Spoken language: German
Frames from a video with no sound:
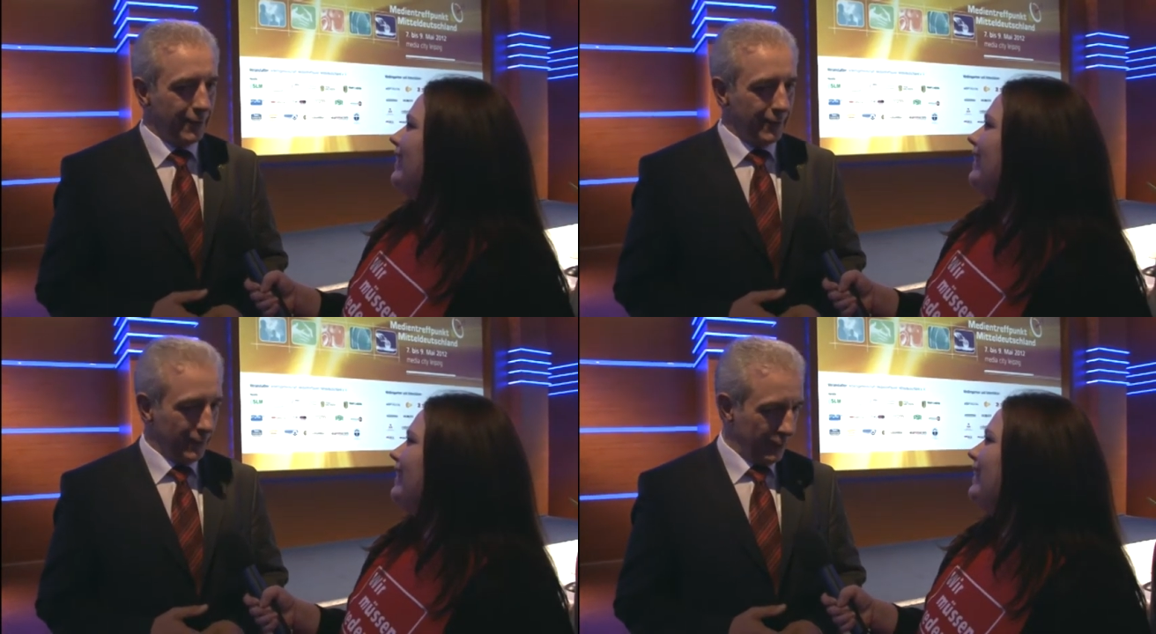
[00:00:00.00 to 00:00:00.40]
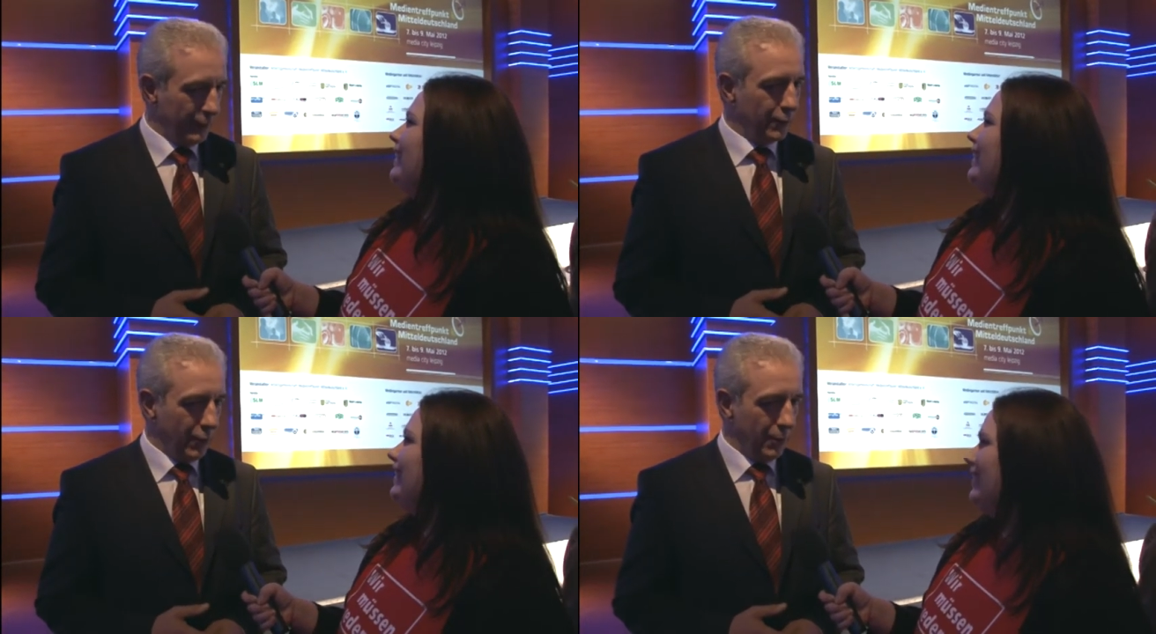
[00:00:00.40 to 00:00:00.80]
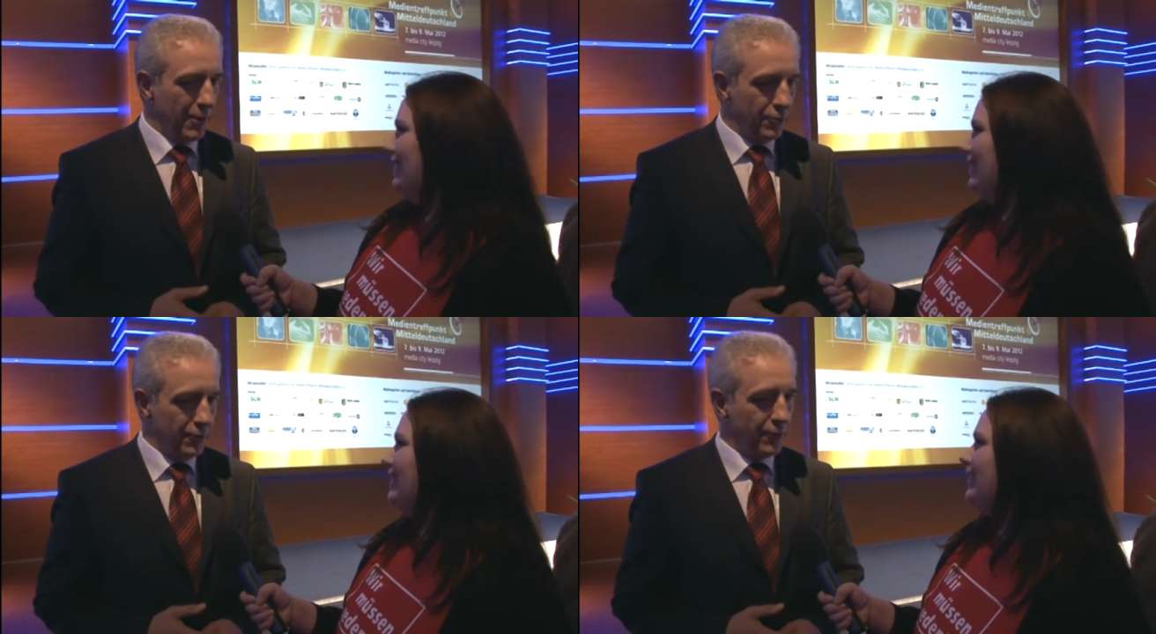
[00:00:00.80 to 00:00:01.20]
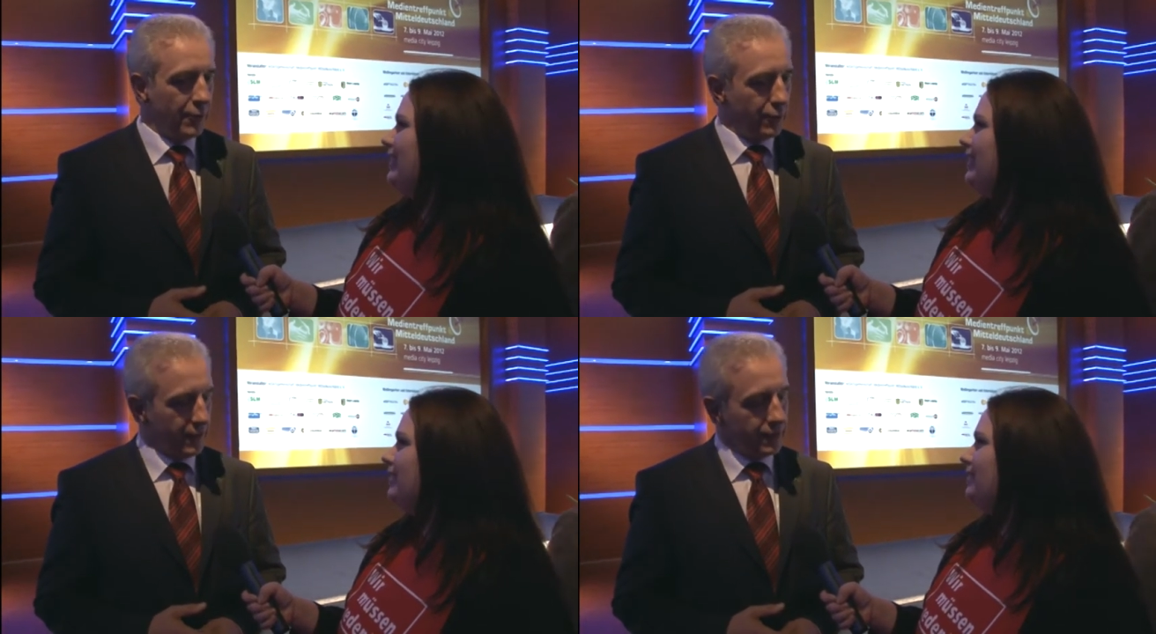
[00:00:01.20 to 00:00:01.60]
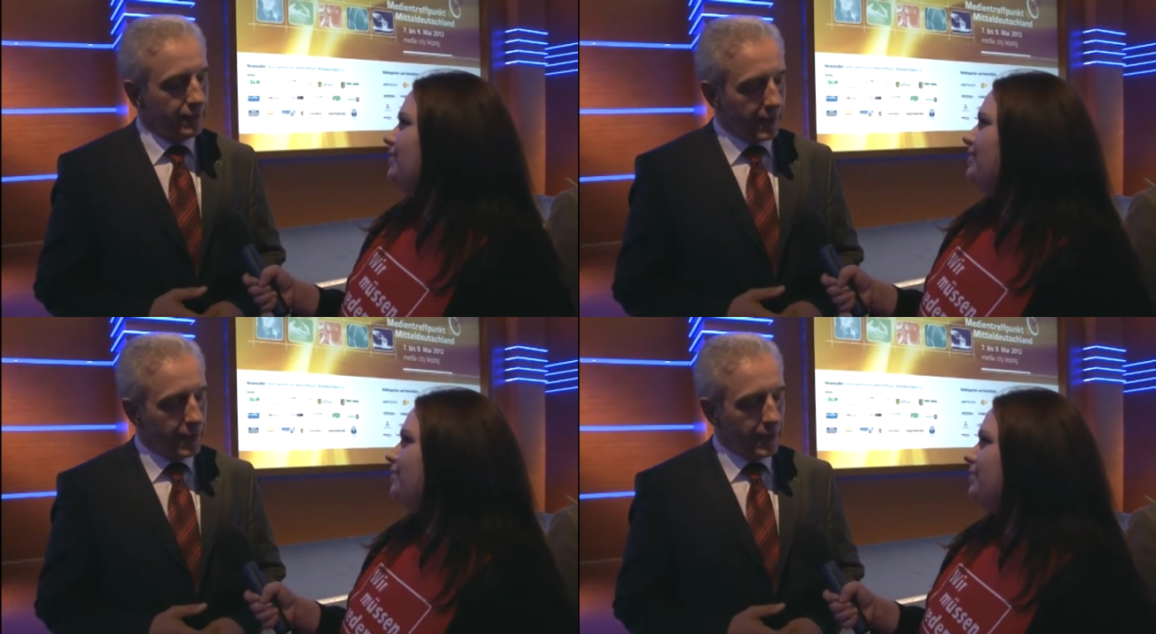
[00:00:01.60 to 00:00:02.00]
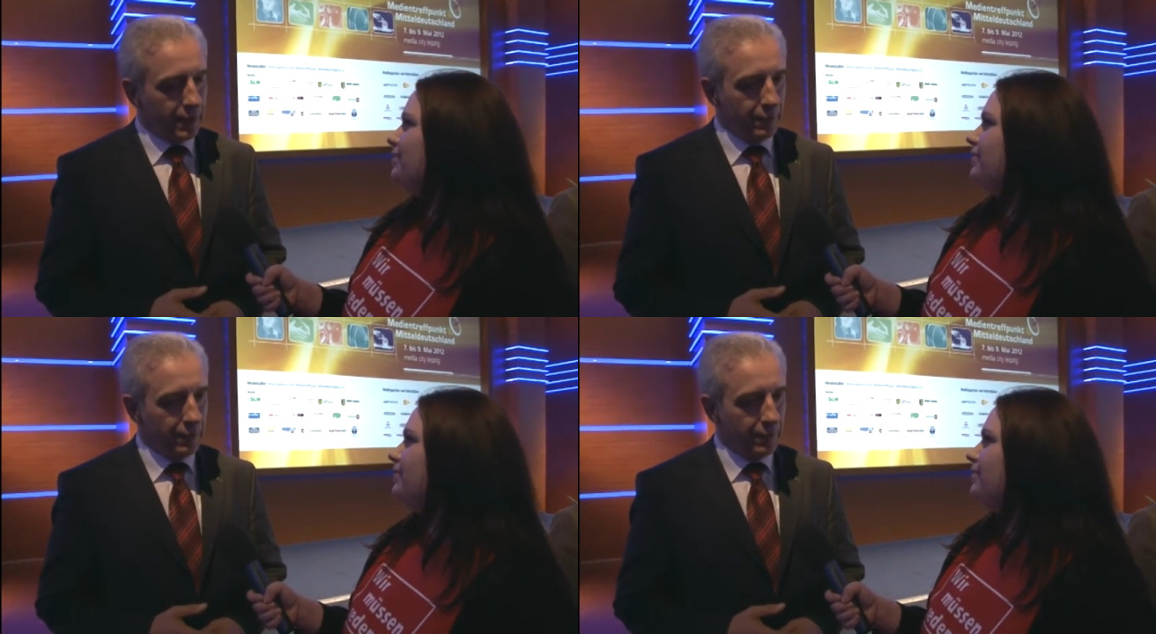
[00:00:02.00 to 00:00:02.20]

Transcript: äh, junge Menschen sind aus Sachsen weggegangen,